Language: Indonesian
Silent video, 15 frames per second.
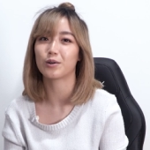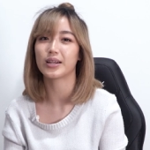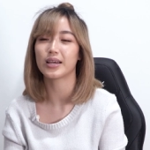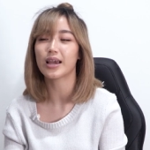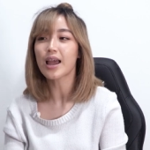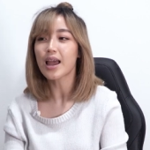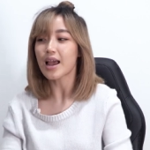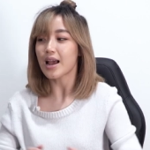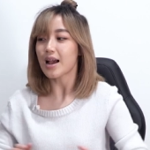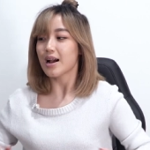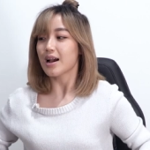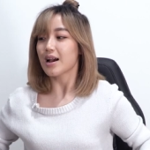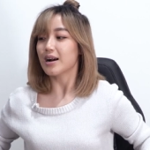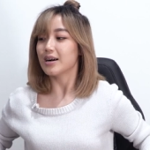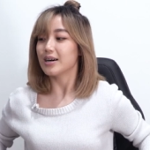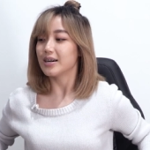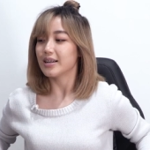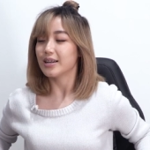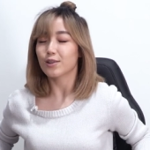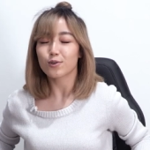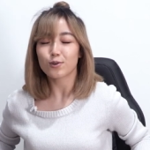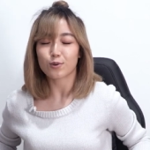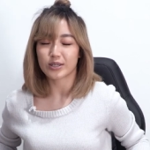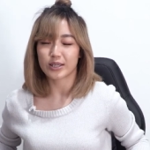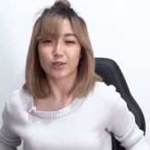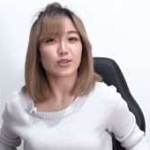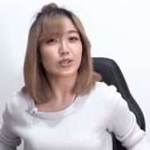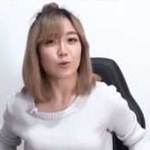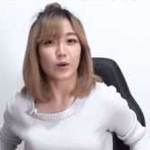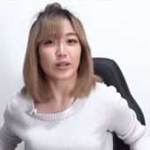tahu nih uh, ini tuh
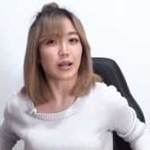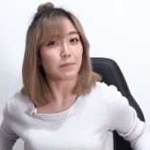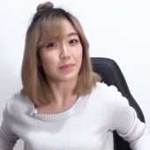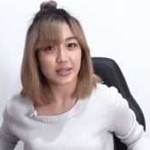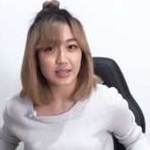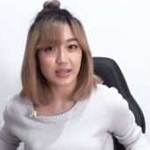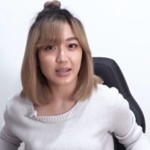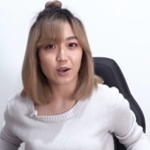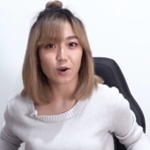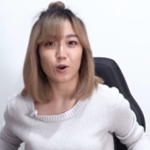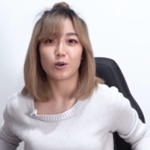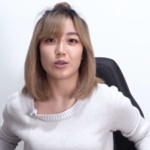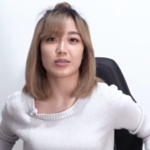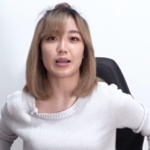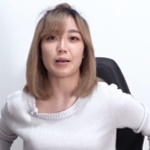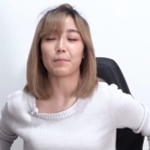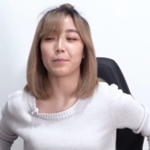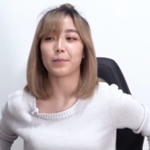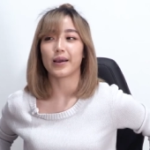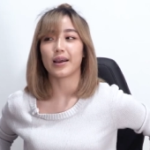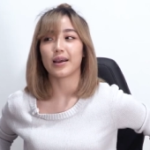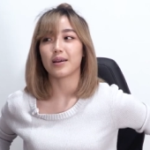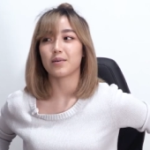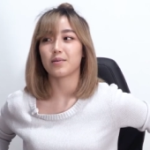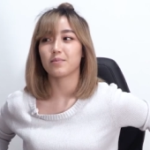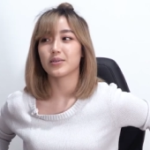kursinya tuh sekuat apa sih kalau sampai